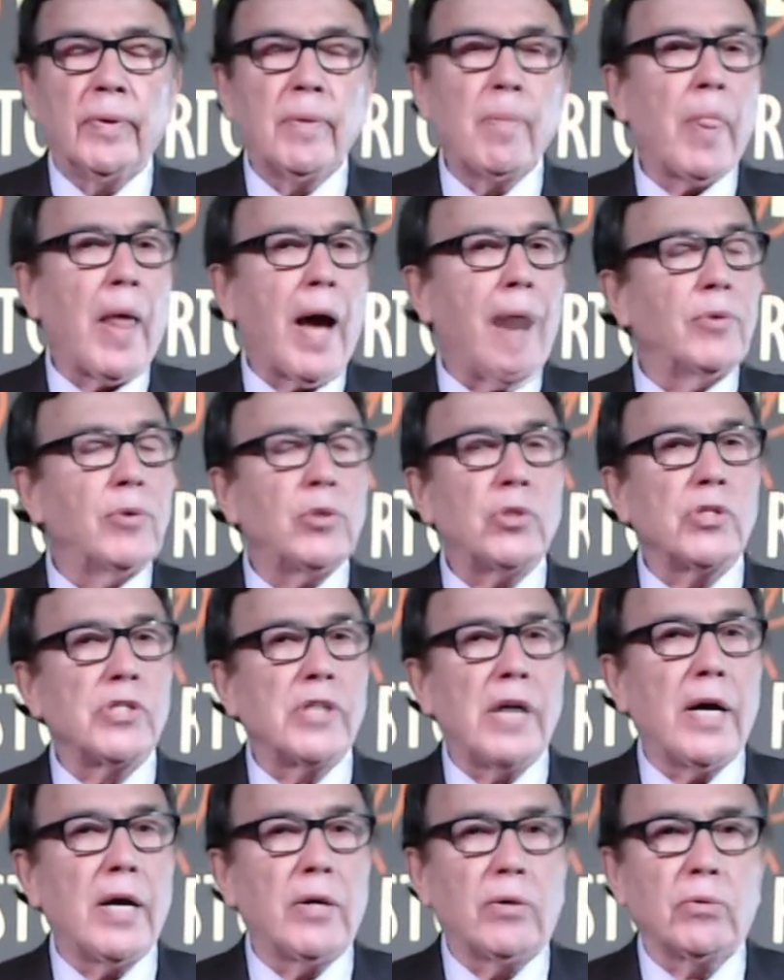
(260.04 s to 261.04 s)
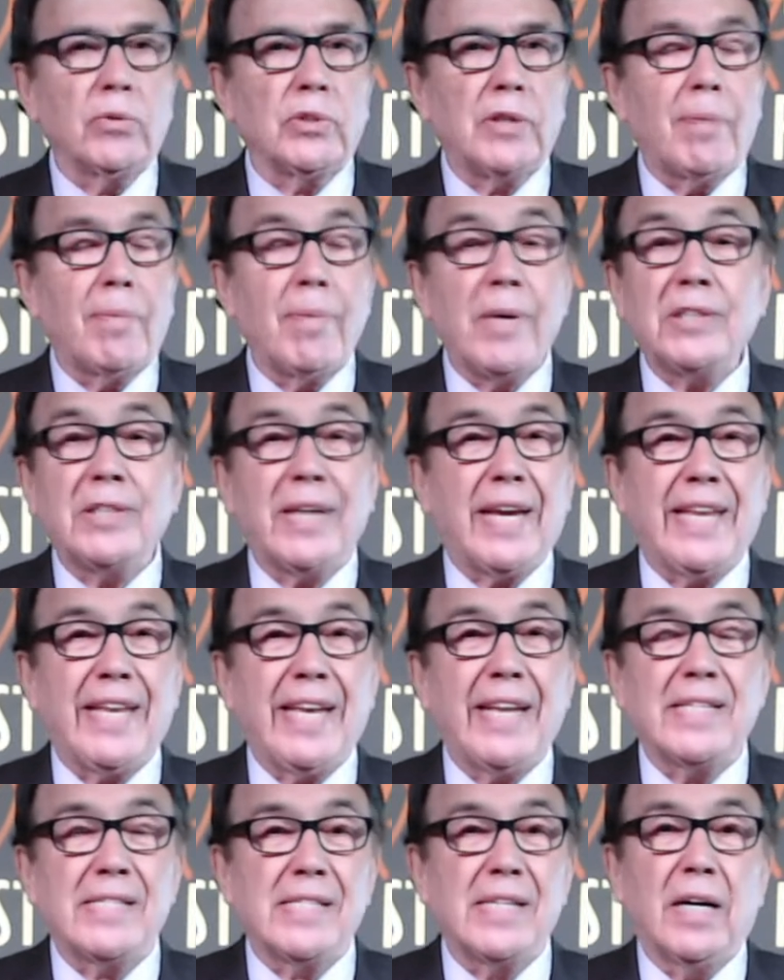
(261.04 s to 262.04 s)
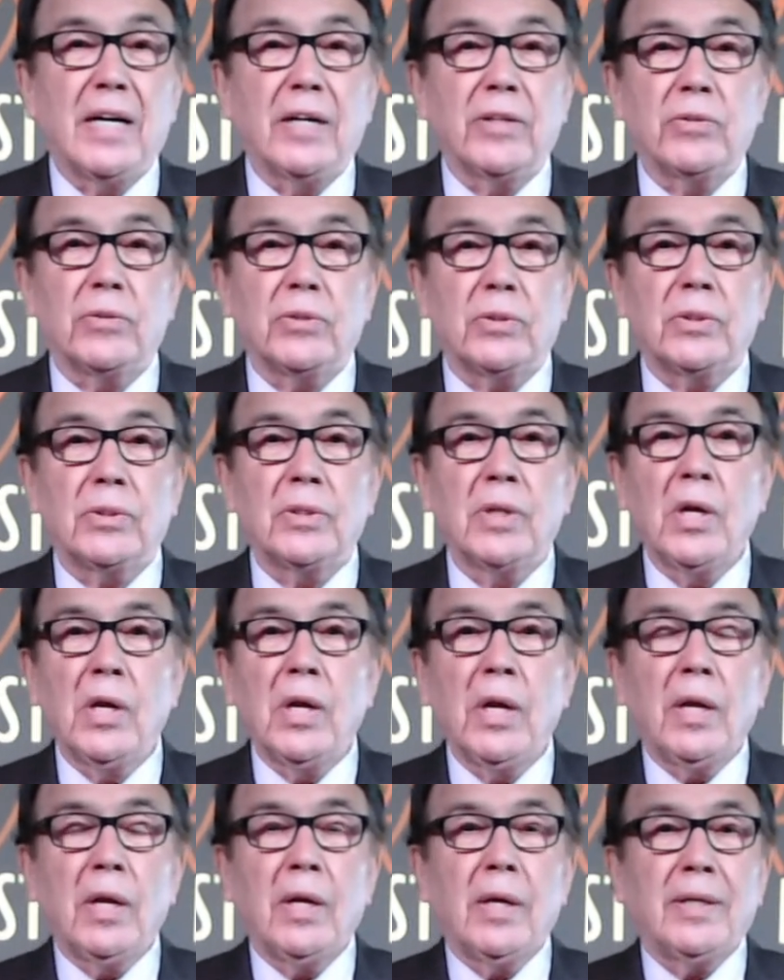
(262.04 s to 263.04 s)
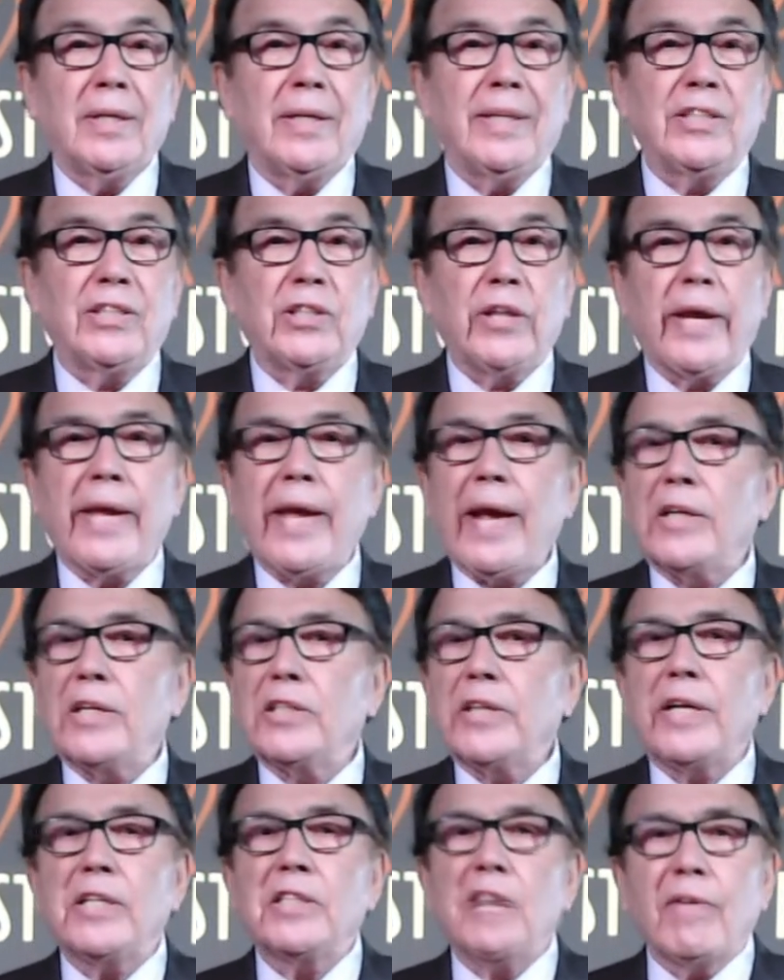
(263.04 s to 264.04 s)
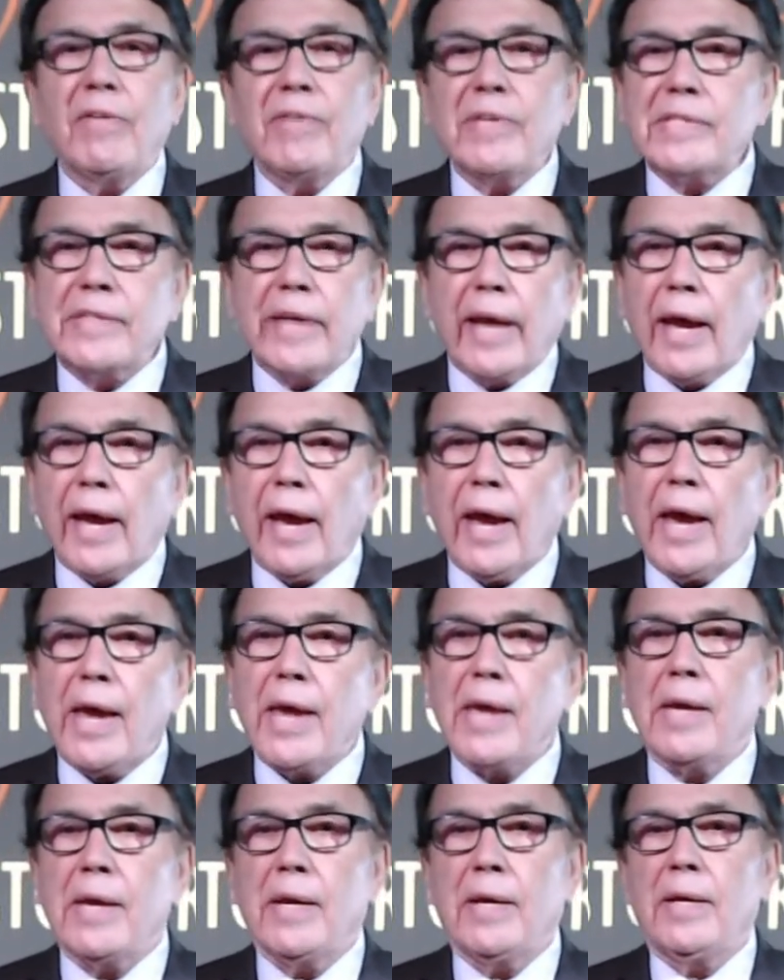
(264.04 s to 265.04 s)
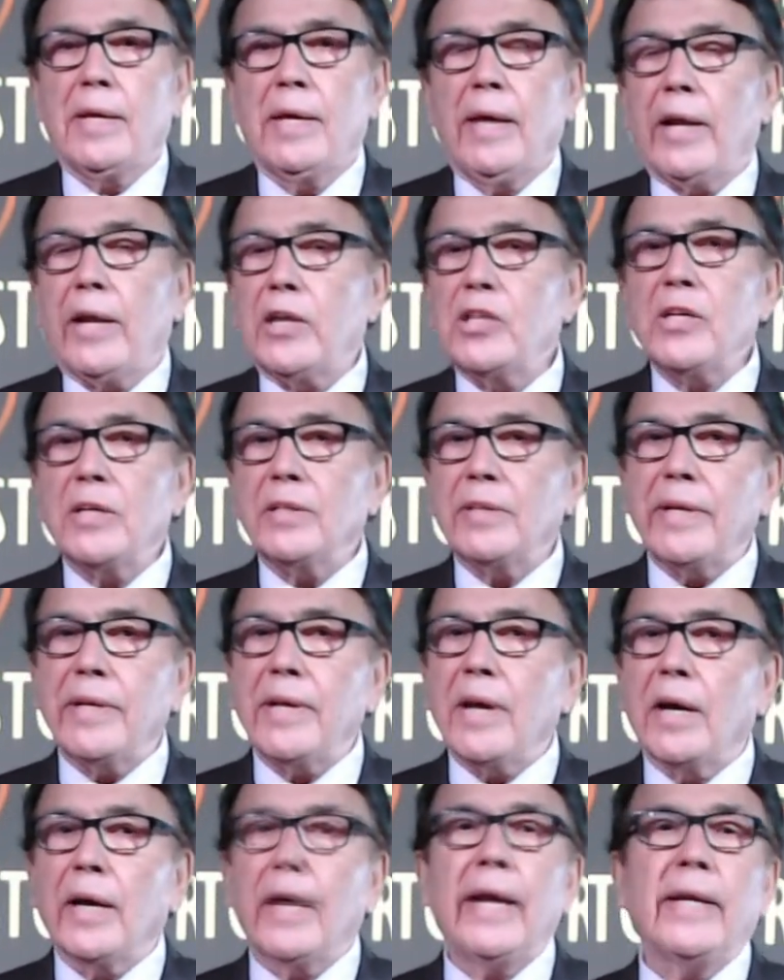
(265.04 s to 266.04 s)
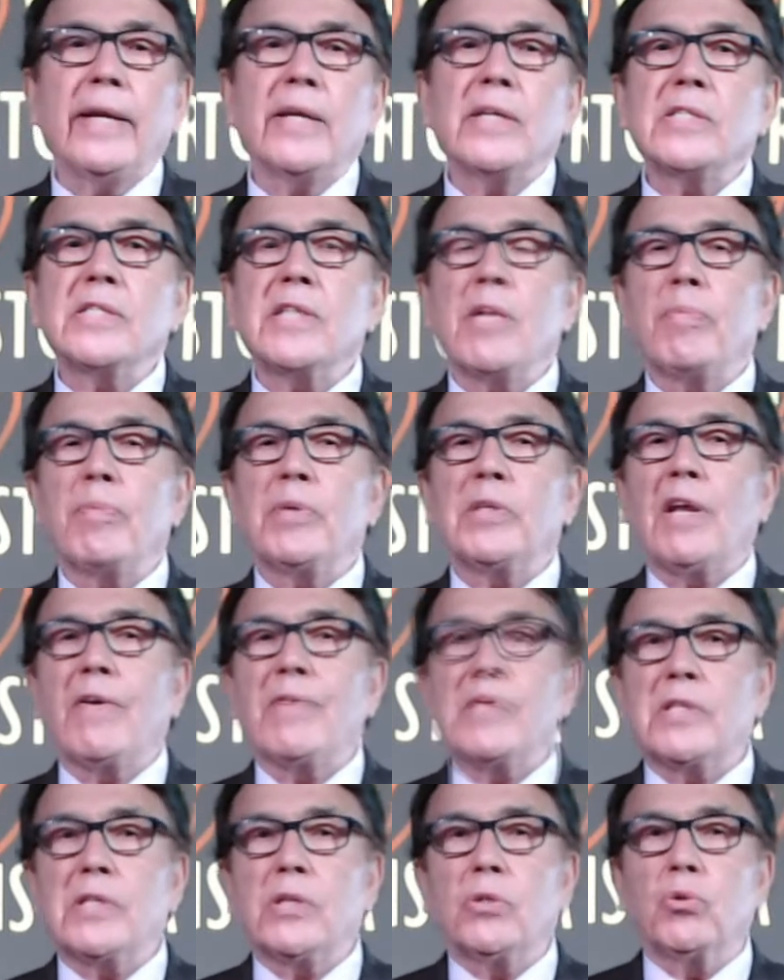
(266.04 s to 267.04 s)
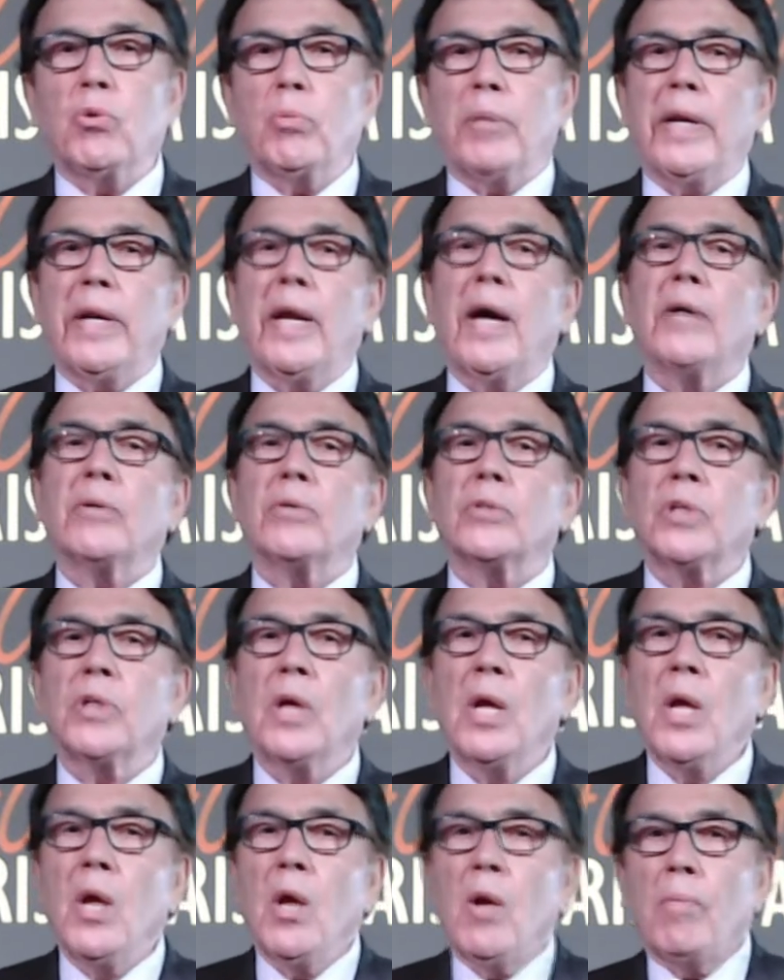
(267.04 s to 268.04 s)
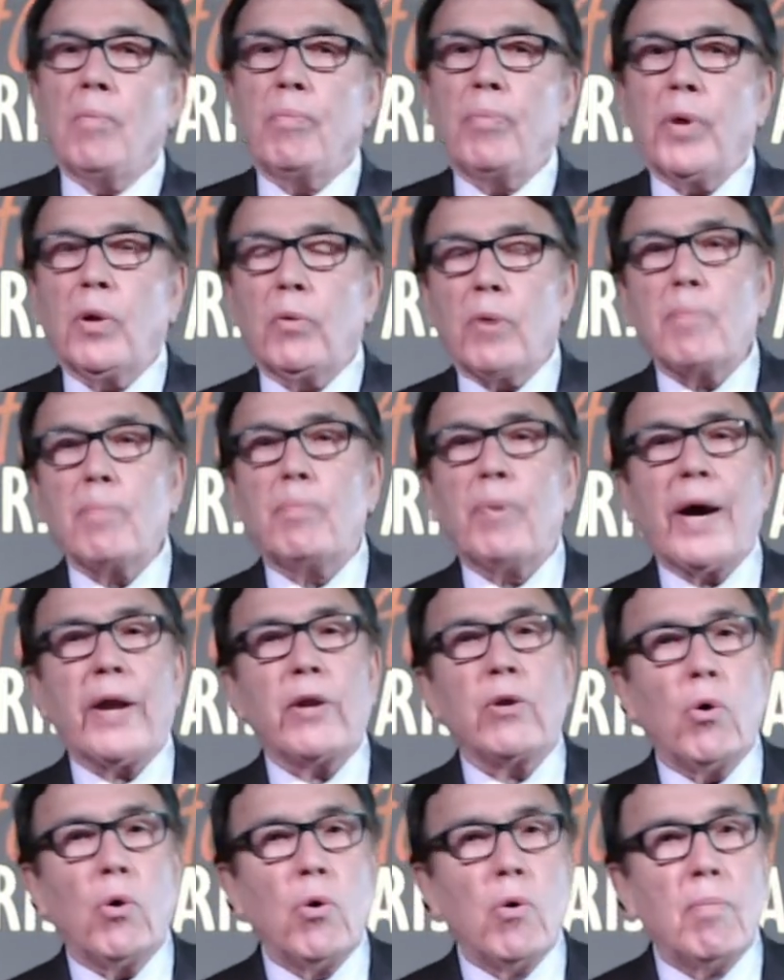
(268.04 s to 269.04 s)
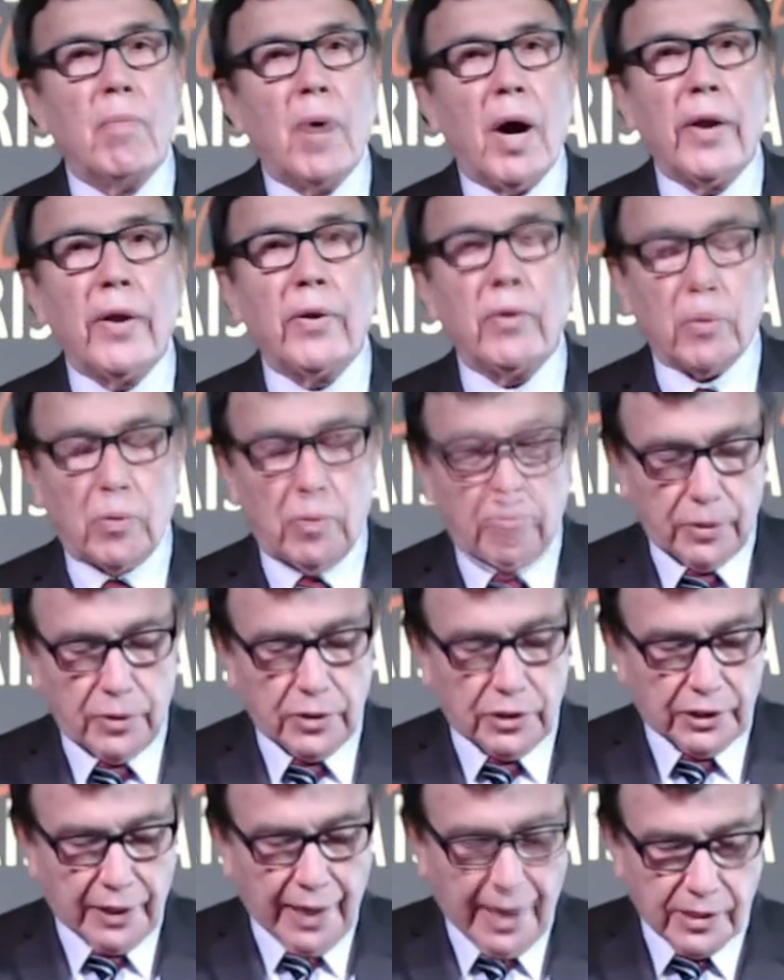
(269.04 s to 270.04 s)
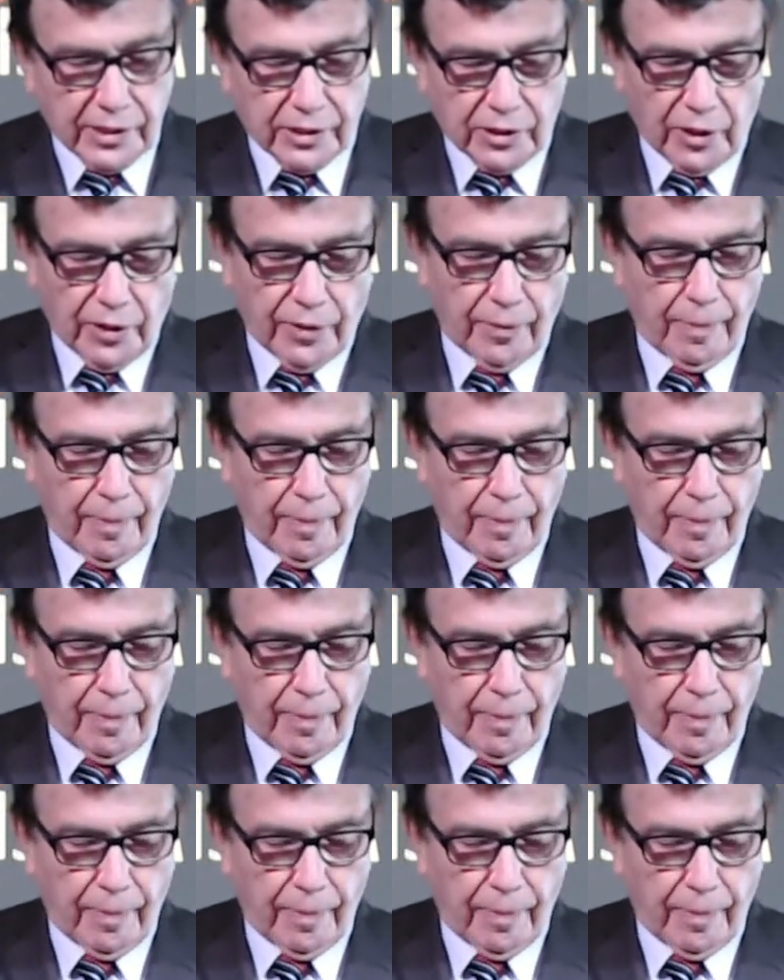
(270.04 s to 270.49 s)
Há muitos anos, há mais de 500 anos, Israel já estava sem rei. Eles não tinham rei. Nesse tempo estavam sendo dominados pelo Império Romano, o César.